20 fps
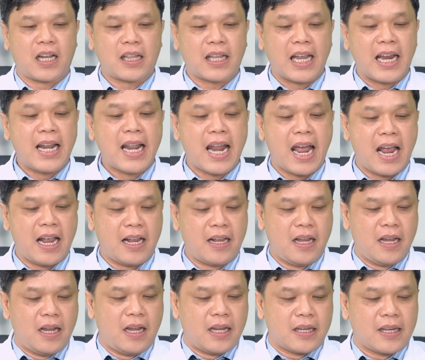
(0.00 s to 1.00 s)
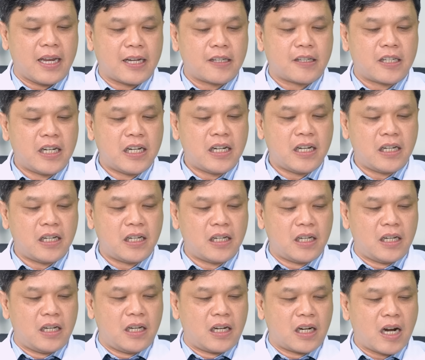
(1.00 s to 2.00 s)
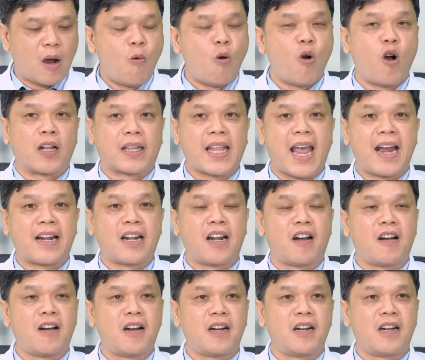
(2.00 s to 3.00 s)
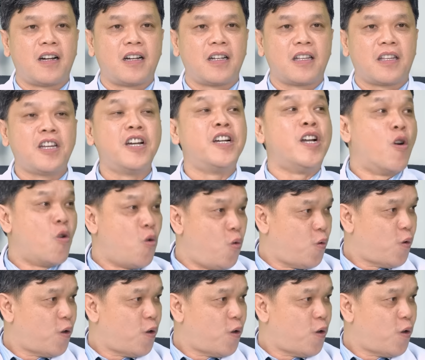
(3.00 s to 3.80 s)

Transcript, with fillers: cái tỷ lệ chất xơ không hòa tan nó chưa đủ.